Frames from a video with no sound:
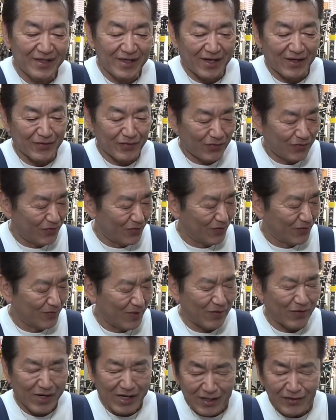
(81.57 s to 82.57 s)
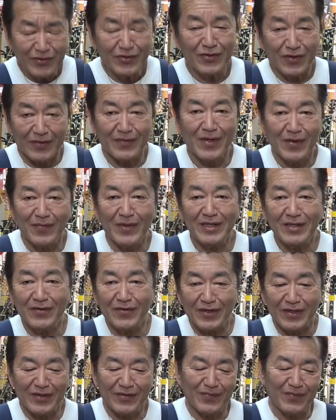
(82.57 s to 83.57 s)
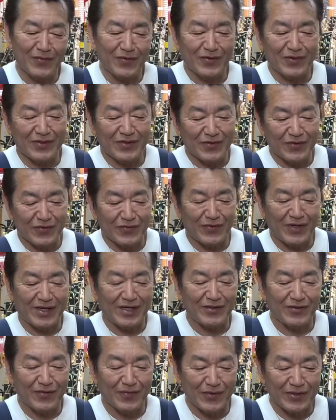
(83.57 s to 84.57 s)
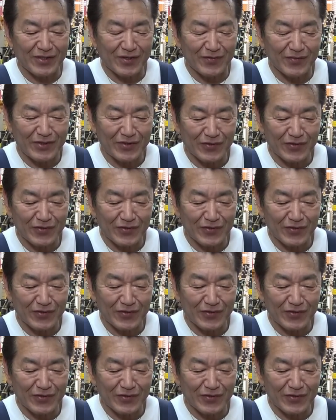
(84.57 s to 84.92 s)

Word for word: あのまあ、分かる人はね、マニアの方もよく分かると思うんですけど、